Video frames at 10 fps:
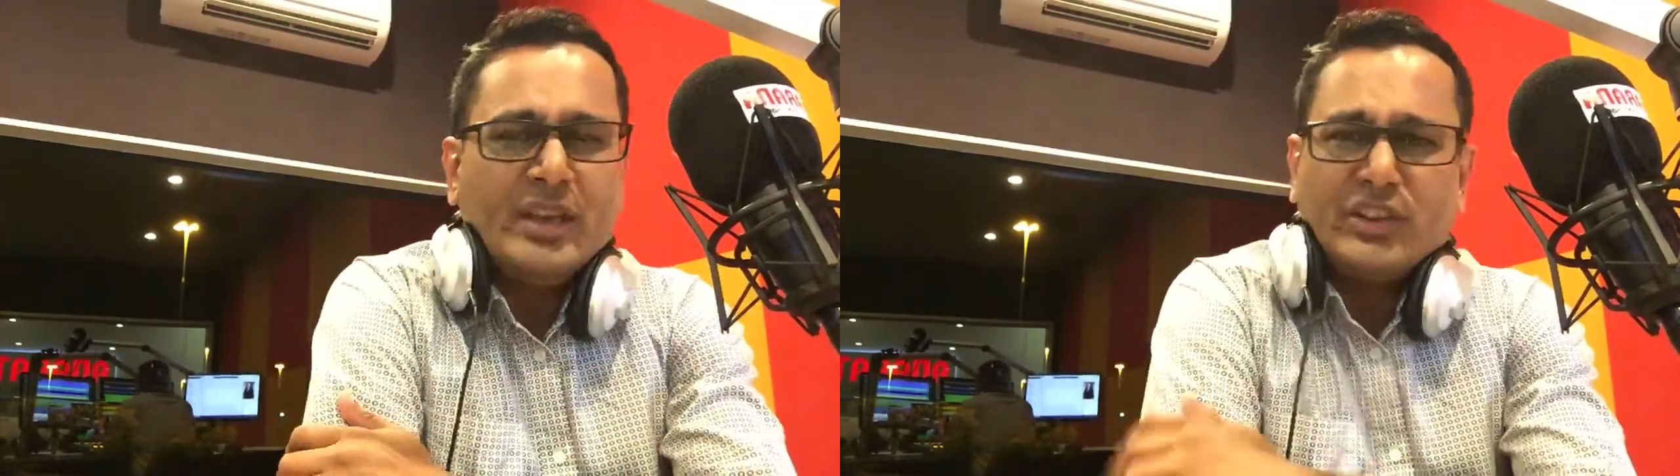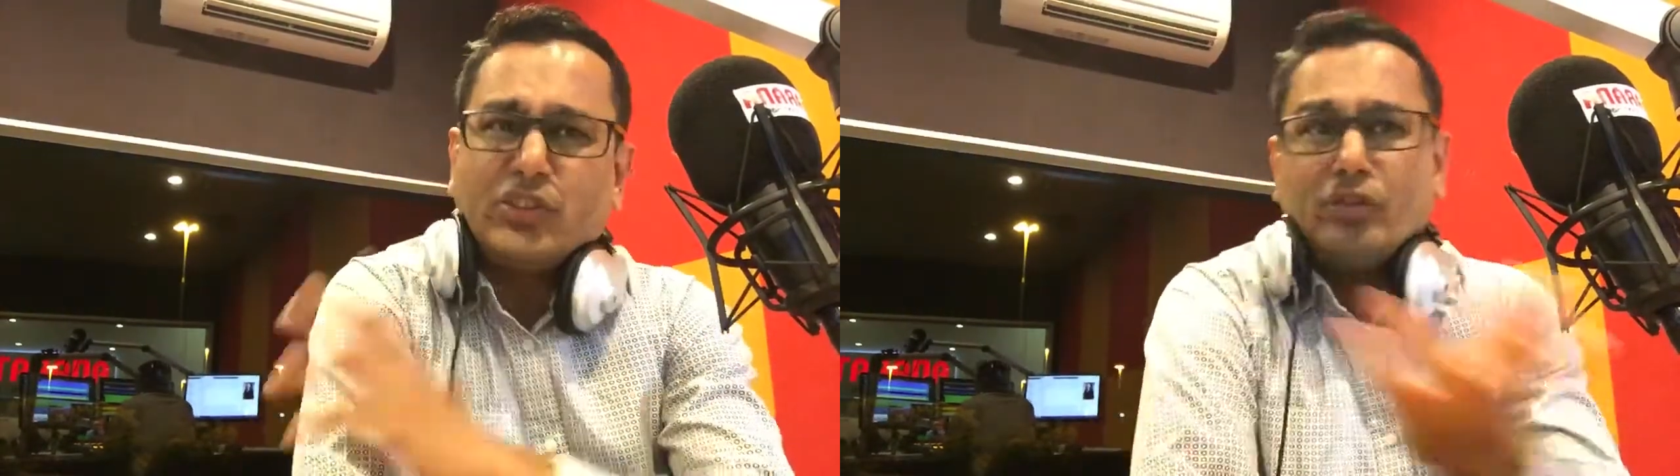
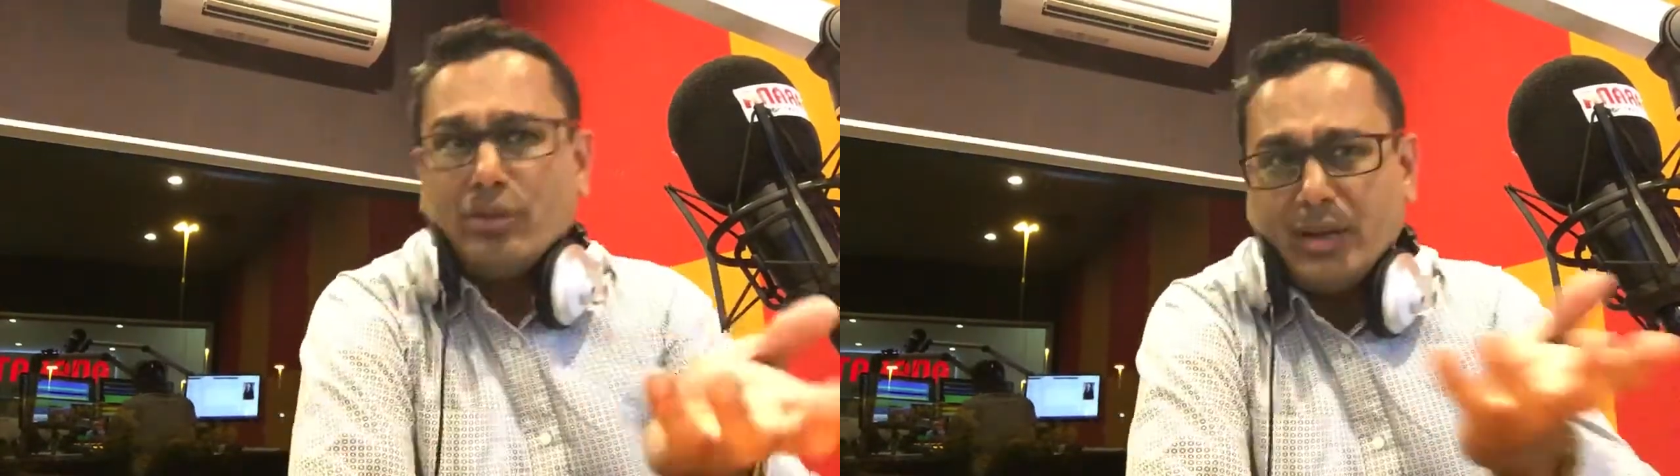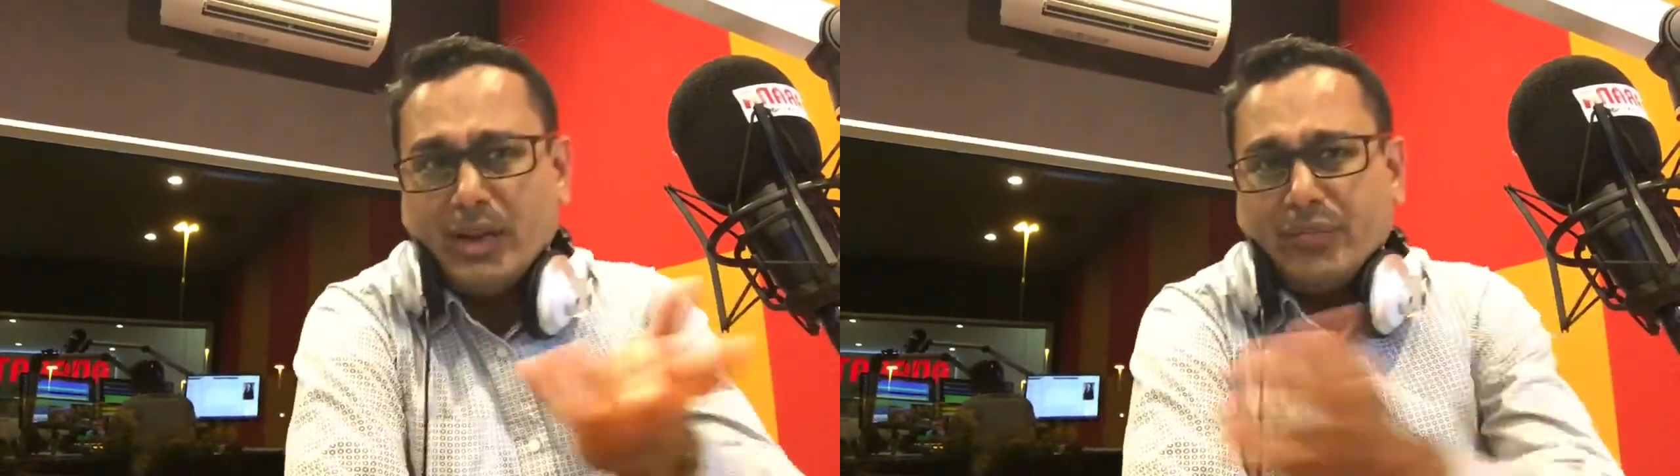शी इज़ नॉट
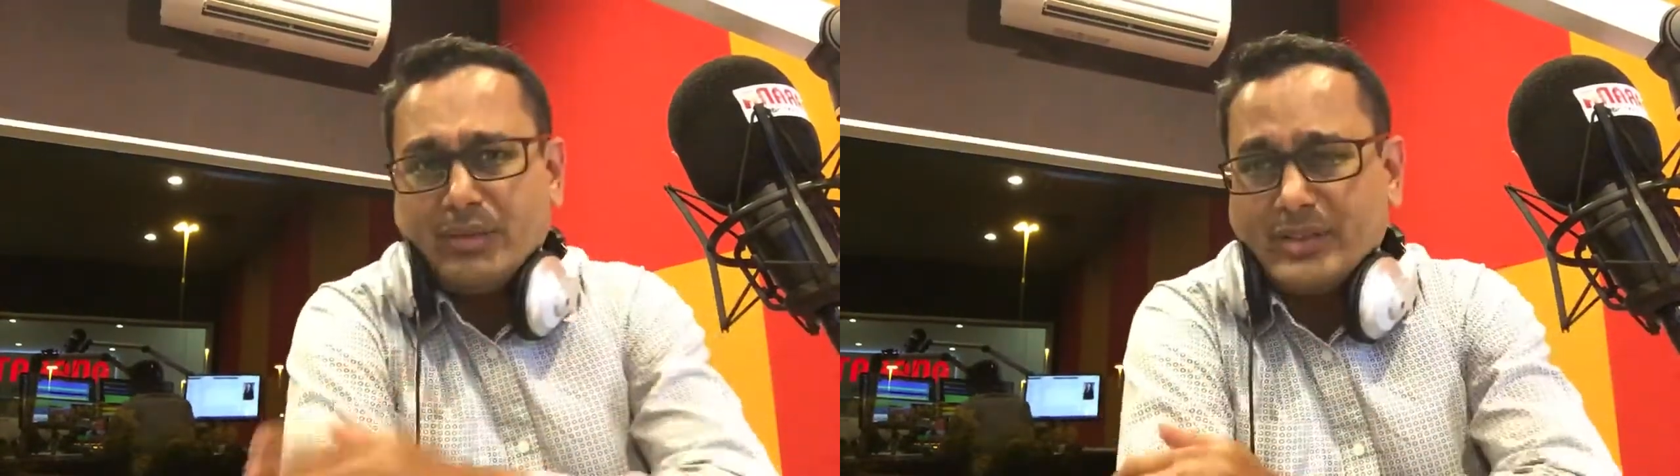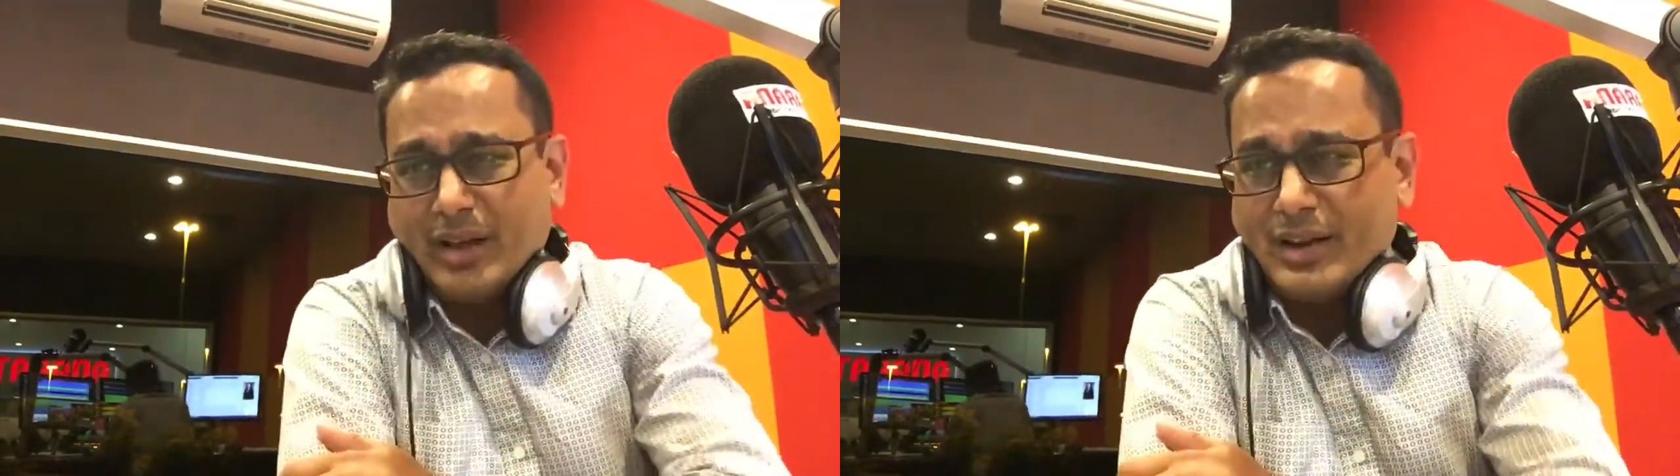डूइंग मेनी
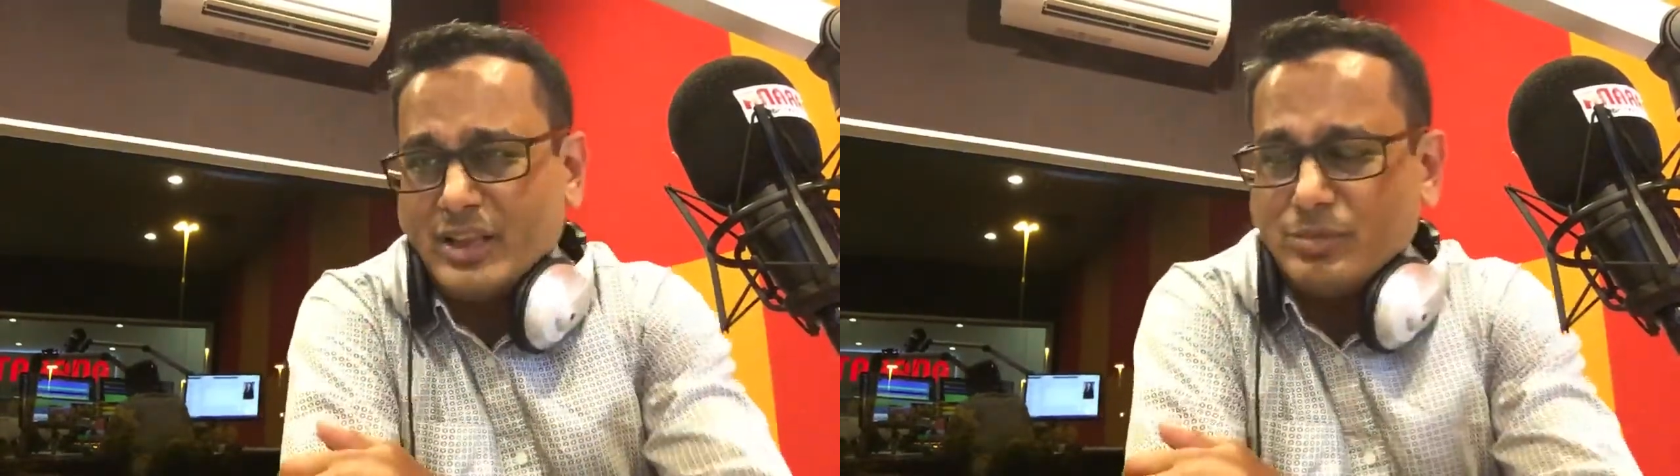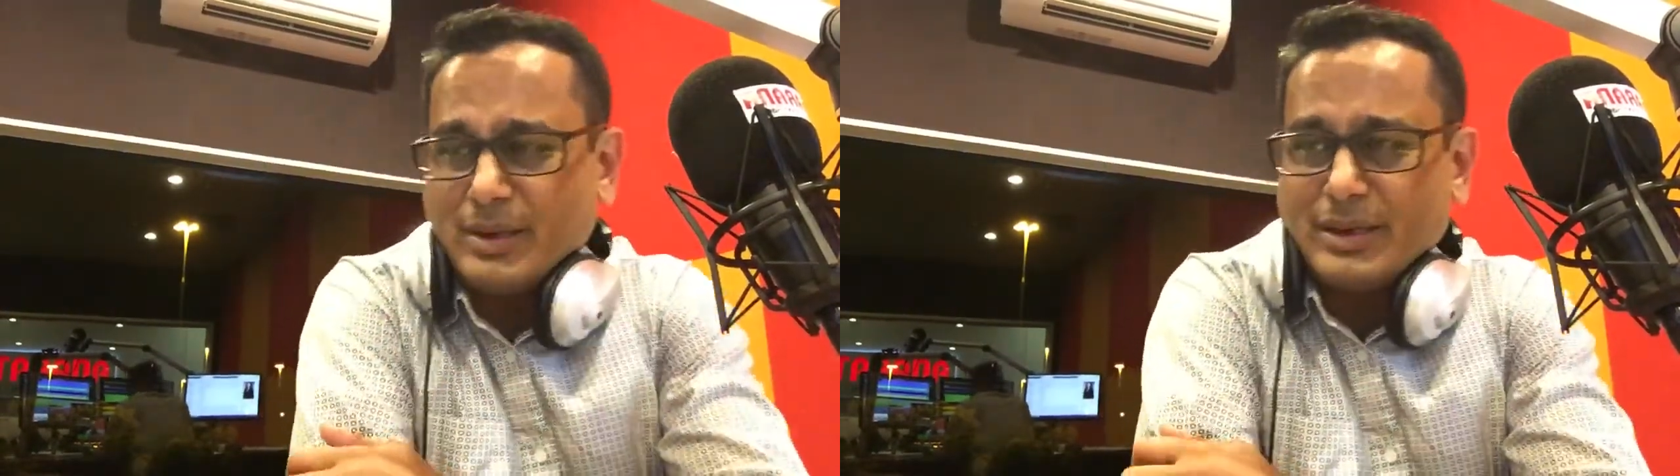फिल्म नाउ
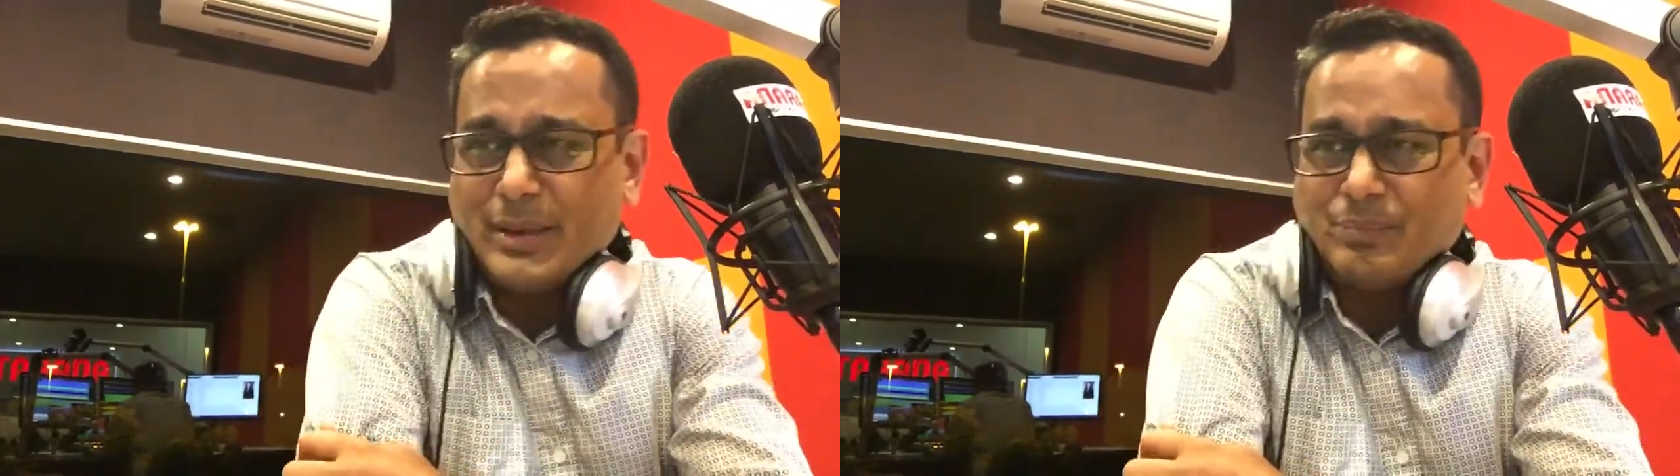डेज बट